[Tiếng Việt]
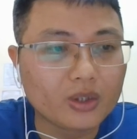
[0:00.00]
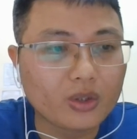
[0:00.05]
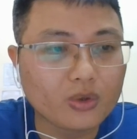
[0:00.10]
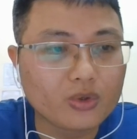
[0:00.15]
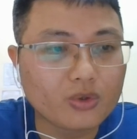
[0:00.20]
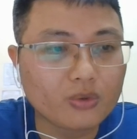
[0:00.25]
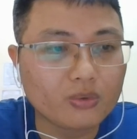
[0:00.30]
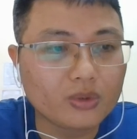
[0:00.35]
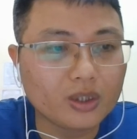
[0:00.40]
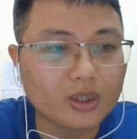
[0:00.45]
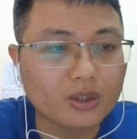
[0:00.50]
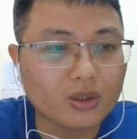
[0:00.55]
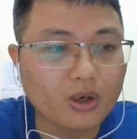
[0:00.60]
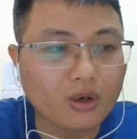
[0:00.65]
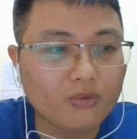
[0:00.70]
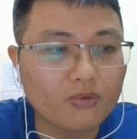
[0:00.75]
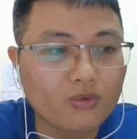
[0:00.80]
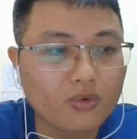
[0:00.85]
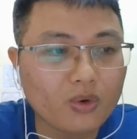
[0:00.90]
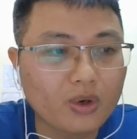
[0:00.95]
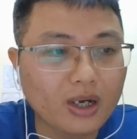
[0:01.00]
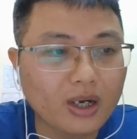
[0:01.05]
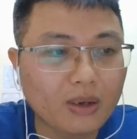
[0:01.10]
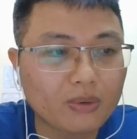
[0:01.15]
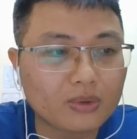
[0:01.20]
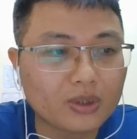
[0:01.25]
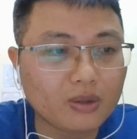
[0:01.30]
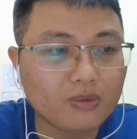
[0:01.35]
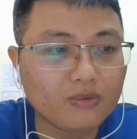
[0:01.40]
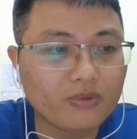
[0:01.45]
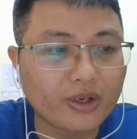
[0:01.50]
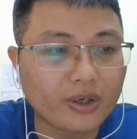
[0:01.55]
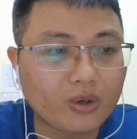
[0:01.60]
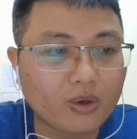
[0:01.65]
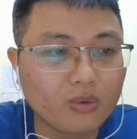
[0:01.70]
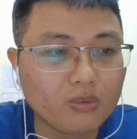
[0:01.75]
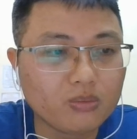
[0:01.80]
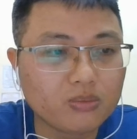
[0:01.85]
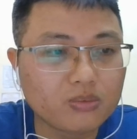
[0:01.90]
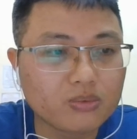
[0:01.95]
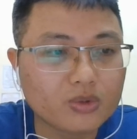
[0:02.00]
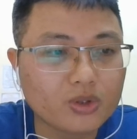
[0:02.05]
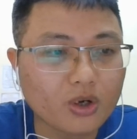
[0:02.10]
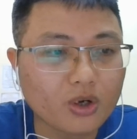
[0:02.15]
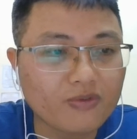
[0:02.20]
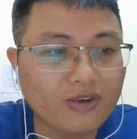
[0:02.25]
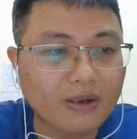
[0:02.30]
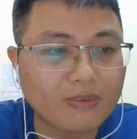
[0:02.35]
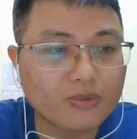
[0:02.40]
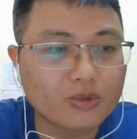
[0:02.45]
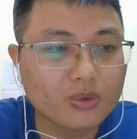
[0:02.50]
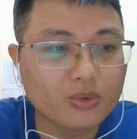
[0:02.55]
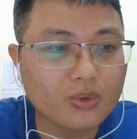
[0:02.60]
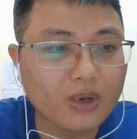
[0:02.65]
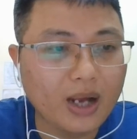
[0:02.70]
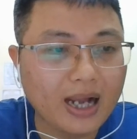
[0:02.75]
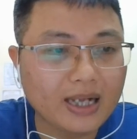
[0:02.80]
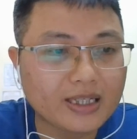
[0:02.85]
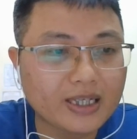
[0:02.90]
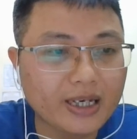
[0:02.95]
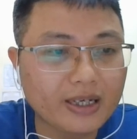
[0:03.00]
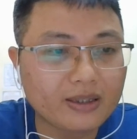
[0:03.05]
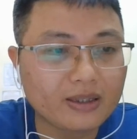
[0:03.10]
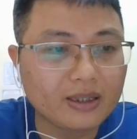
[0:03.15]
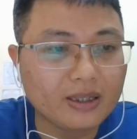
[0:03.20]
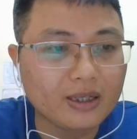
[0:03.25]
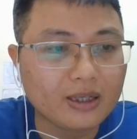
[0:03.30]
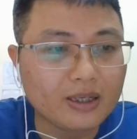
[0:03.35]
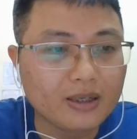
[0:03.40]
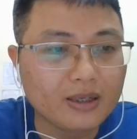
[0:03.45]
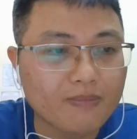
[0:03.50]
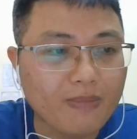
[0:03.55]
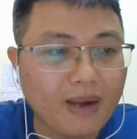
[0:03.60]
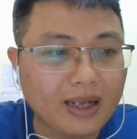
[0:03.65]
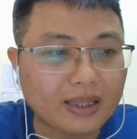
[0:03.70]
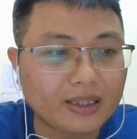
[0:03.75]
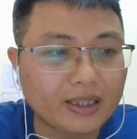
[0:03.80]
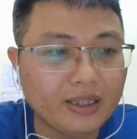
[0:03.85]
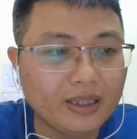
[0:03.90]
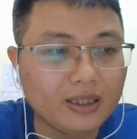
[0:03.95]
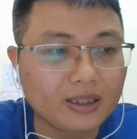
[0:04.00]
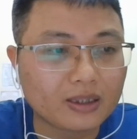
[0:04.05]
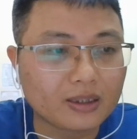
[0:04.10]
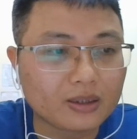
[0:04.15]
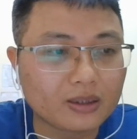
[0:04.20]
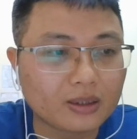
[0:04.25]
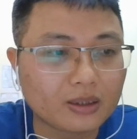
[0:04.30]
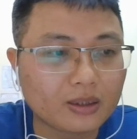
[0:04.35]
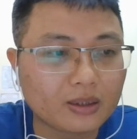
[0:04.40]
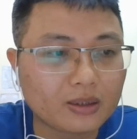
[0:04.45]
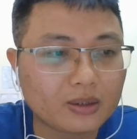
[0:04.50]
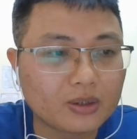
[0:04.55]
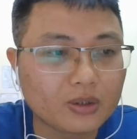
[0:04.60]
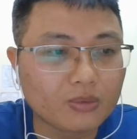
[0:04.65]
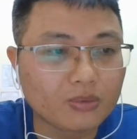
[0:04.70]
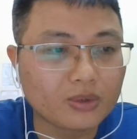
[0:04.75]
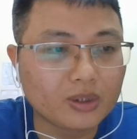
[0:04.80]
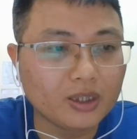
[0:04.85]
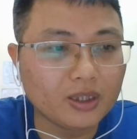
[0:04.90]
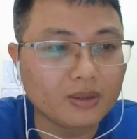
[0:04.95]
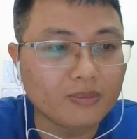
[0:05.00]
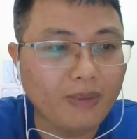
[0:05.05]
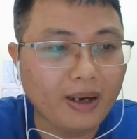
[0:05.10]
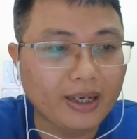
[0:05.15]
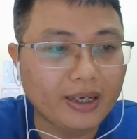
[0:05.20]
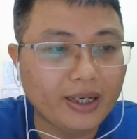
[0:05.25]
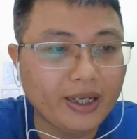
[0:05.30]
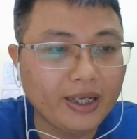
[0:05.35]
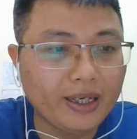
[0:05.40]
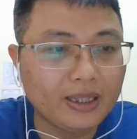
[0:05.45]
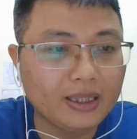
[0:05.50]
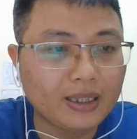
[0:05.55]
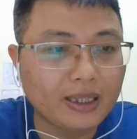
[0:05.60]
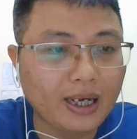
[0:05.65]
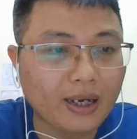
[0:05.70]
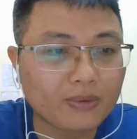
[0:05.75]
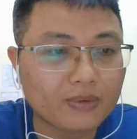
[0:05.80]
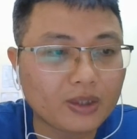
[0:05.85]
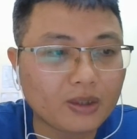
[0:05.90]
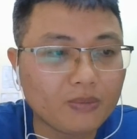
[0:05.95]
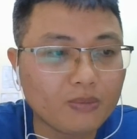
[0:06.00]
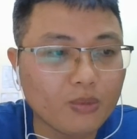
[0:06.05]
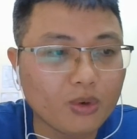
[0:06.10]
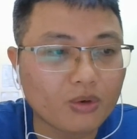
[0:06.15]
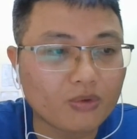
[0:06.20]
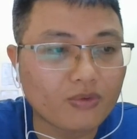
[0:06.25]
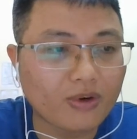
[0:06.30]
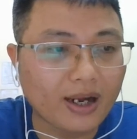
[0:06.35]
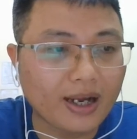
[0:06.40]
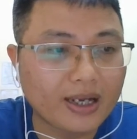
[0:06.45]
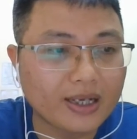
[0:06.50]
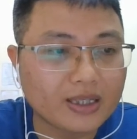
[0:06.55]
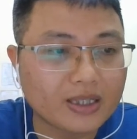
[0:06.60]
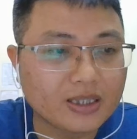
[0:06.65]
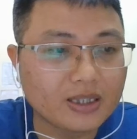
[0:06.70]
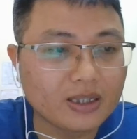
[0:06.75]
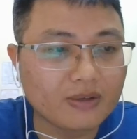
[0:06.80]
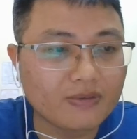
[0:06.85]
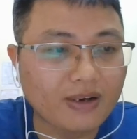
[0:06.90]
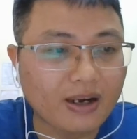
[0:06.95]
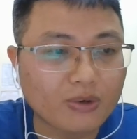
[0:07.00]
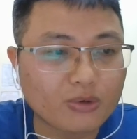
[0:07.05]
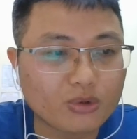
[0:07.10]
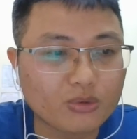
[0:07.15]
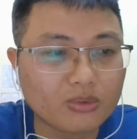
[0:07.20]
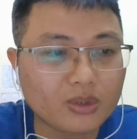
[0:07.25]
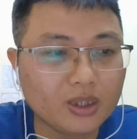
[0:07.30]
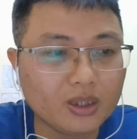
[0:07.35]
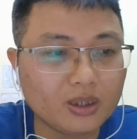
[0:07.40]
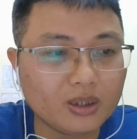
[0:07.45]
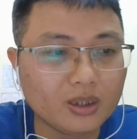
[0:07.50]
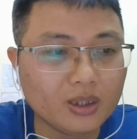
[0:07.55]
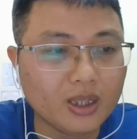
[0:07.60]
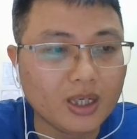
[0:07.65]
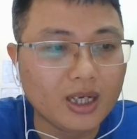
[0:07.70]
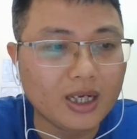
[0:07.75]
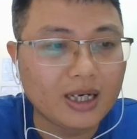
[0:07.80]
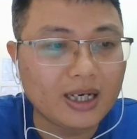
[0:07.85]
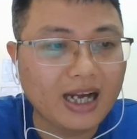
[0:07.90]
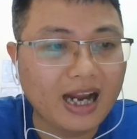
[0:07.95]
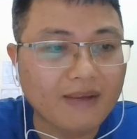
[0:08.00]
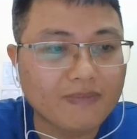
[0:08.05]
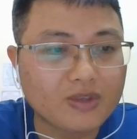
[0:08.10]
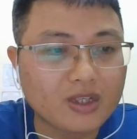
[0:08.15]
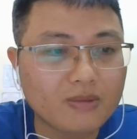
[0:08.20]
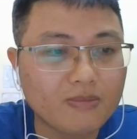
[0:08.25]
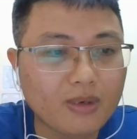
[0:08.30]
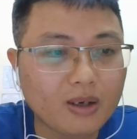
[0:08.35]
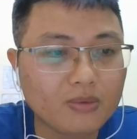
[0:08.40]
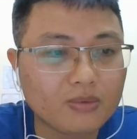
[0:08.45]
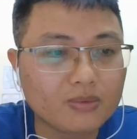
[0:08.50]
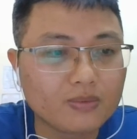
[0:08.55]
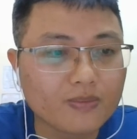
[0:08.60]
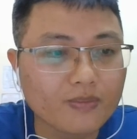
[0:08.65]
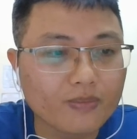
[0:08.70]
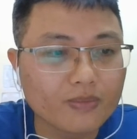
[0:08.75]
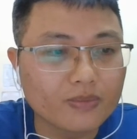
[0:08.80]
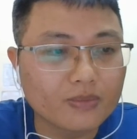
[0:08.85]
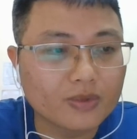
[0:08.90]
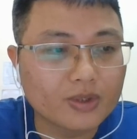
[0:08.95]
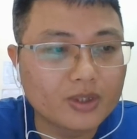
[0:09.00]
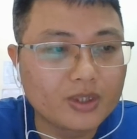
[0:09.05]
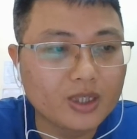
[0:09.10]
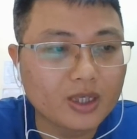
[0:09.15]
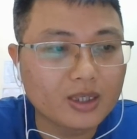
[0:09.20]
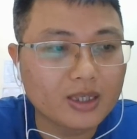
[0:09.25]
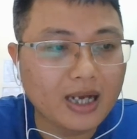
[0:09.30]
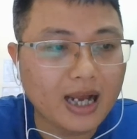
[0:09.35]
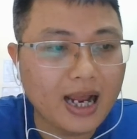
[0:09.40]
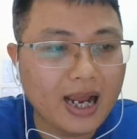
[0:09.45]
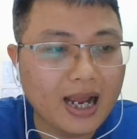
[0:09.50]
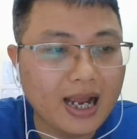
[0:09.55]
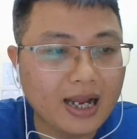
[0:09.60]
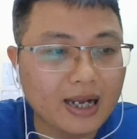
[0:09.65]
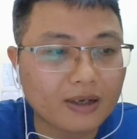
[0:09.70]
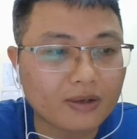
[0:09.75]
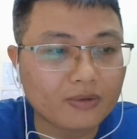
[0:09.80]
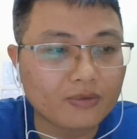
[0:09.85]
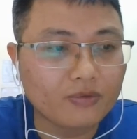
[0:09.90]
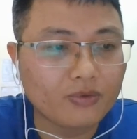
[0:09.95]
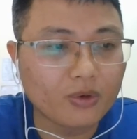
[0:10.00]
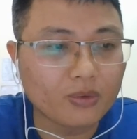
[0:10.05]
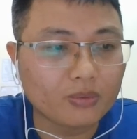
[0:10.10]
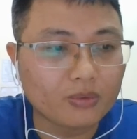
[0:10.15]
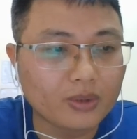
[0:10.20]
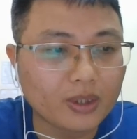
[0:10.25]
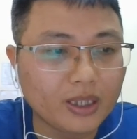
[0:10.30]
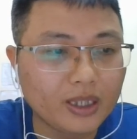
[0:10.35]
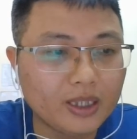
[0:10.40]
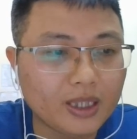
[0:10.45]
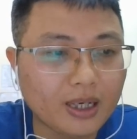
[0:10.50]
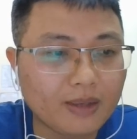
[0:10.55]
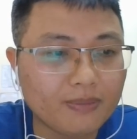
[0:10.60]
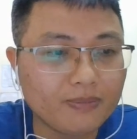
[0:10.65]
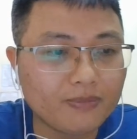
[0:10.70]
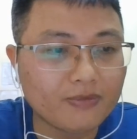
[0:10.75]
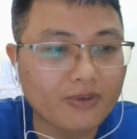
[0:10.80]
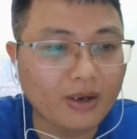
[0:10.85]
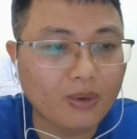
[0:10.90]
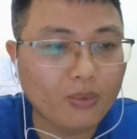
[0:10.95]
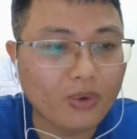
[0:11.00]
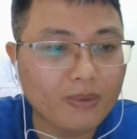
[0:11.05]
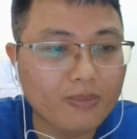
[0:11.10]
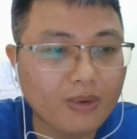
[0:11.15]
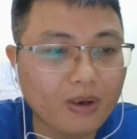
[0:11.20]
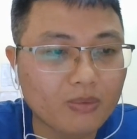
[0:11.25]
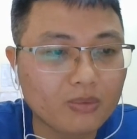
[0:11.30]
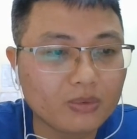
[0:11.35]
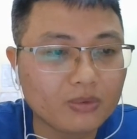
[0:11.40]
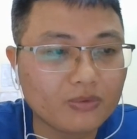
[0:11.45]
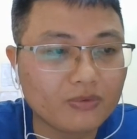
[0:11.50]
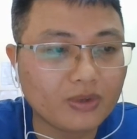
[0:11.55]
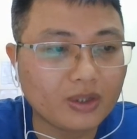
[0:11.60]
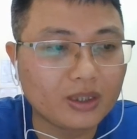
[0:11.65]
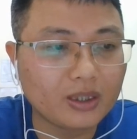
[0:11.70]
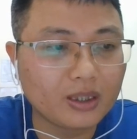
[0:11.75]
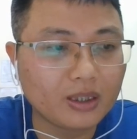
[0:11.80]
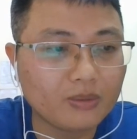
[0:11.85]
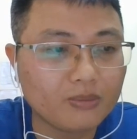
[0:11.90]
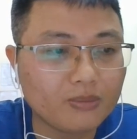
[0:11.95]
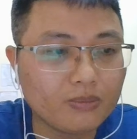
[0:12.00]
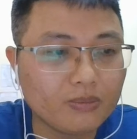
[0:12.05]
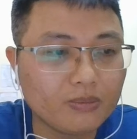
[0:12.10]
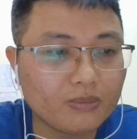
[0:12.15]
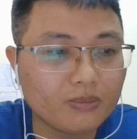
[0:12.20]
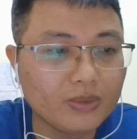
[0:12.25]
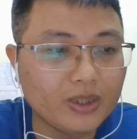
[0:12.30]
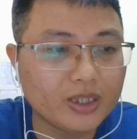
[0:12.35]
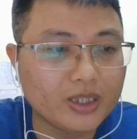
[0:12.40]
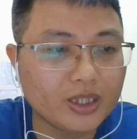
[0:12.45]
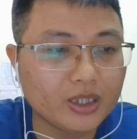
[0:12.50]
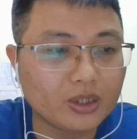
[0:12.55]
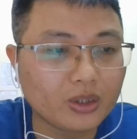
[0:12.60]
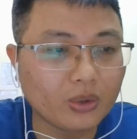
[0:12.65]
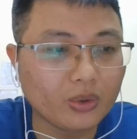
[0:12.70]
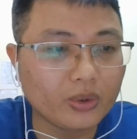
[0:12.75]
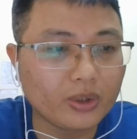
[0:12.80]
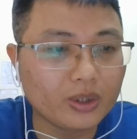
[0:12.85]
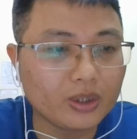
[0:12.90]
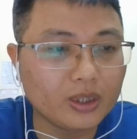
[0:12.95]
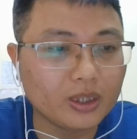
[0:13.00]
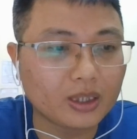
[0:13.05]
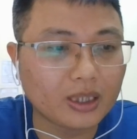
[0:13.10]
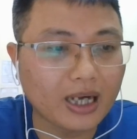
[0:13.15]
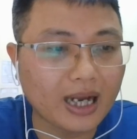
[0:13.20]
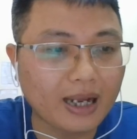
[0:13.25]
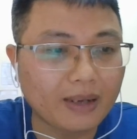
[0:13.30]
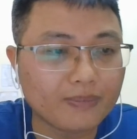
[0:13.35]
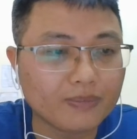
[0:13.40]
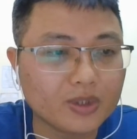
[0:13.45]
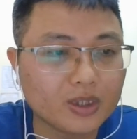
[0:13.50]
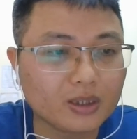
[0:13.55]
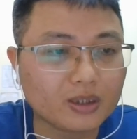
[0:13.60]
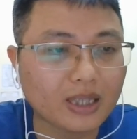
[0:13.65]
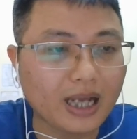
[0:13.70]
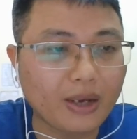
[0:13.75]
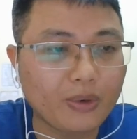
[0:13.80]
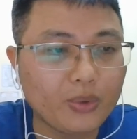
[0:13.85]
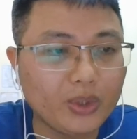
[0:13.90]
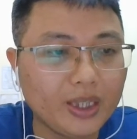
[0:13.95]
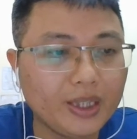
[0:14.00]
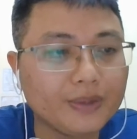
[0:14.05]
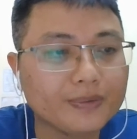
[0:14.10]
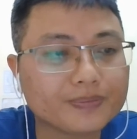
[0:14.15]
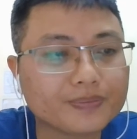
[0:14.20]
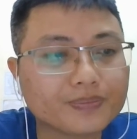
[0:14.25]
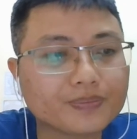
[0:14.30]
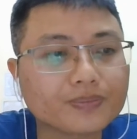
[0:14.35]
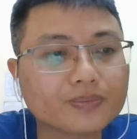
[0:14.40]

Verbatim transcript: Tô Trung Từ đón vua Cao Tông về cung do Phạm Du đã chết mà thế lực Trung Từ mạnh nên Cao Tông buộc phải dựa vào Trung Từ. Đàm Dĩ Mông trước đã hàng phục Lý Thầm và Quách Bốc vẫn không bị chỉ tội được làm chức thái úy.